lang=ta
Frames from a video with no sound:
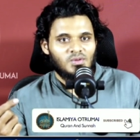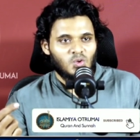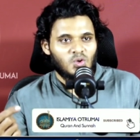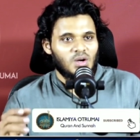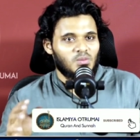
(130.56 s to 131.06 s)

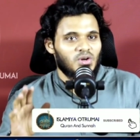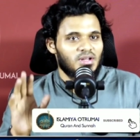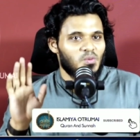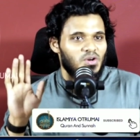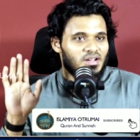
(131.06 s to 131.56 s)
சொர்க்கம்
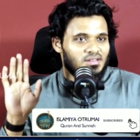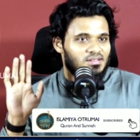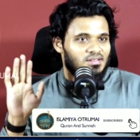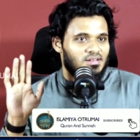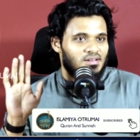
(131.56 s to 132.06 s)
நுழைய முடியாது
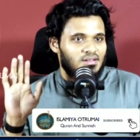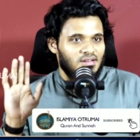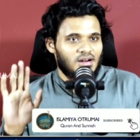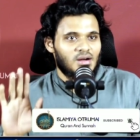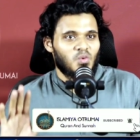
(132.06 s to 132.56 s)

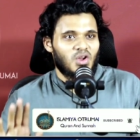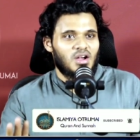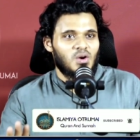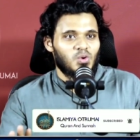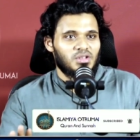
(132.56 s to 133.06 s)
நரகம்
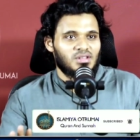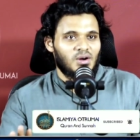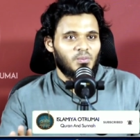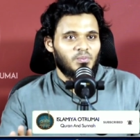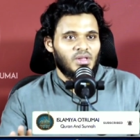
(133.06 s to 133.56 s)
உனக்கு
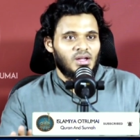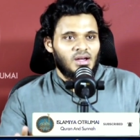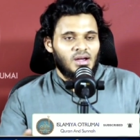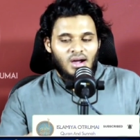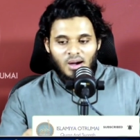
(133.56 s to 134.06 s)
உரித்தாகும்
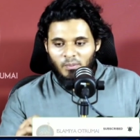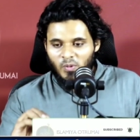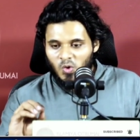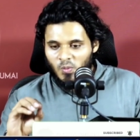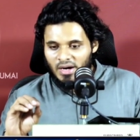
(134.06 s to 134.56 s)

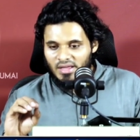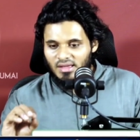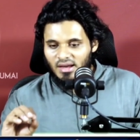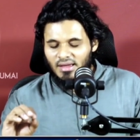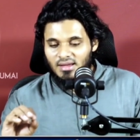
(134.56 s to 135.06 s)
இப்போ ஒரு
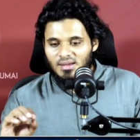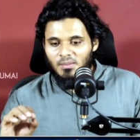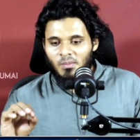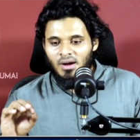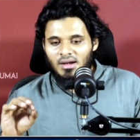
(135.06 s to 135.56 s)
மனிதனை
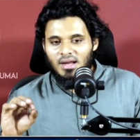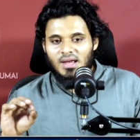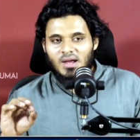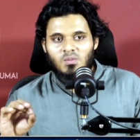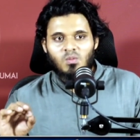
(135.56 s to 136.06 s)

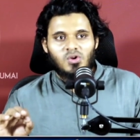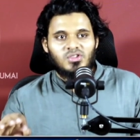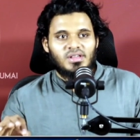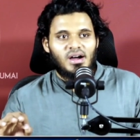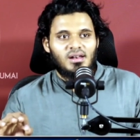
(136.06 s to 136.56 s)
மன்னிக்கும்
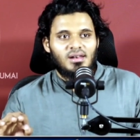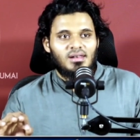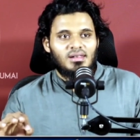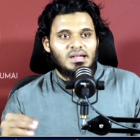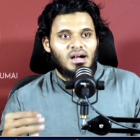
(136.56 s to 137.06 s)
தான்
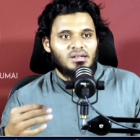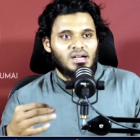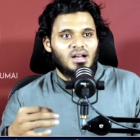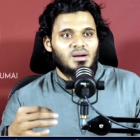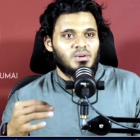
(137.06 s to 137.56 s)
நான்
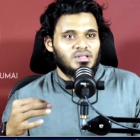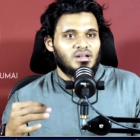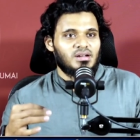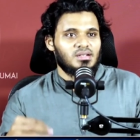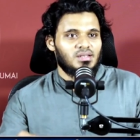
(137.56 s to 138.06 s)
யார் என்பது
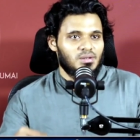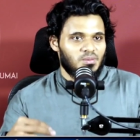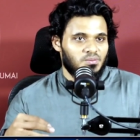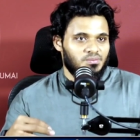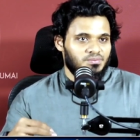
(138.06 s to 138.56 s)
எனக்கு
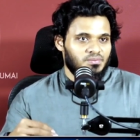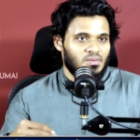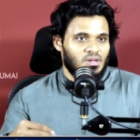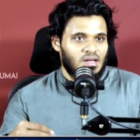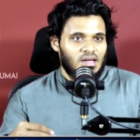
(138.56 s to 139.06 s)
தெரியும்
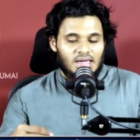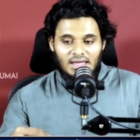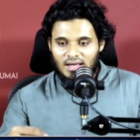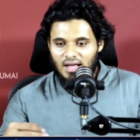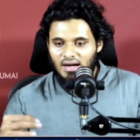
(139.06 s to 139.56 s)

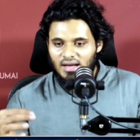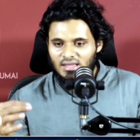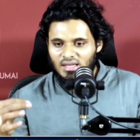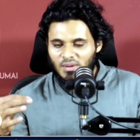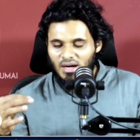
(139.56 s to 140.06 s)
எனக்கு
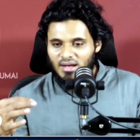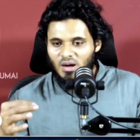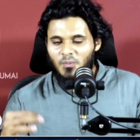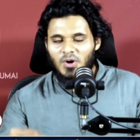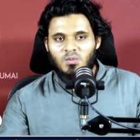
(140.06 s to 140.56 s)
அநீதம்
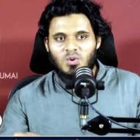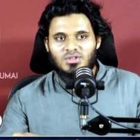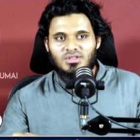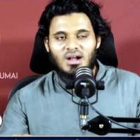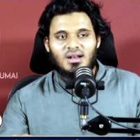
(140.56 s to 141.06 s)
இழைக்கப்படும்
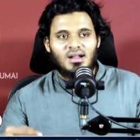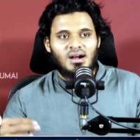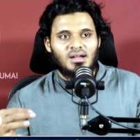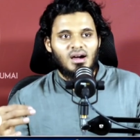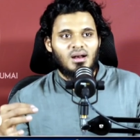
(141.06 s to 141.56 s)
போது தான்
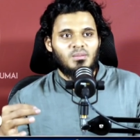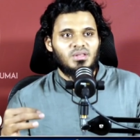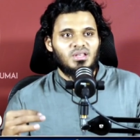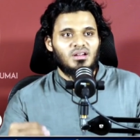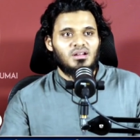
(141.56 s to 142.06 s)
நான் யார்
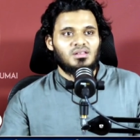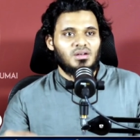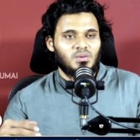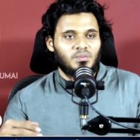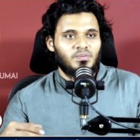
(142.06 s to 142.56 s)
என்பது எனக்கு
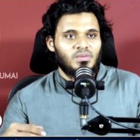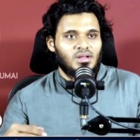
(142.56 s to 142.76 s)
தெரியும்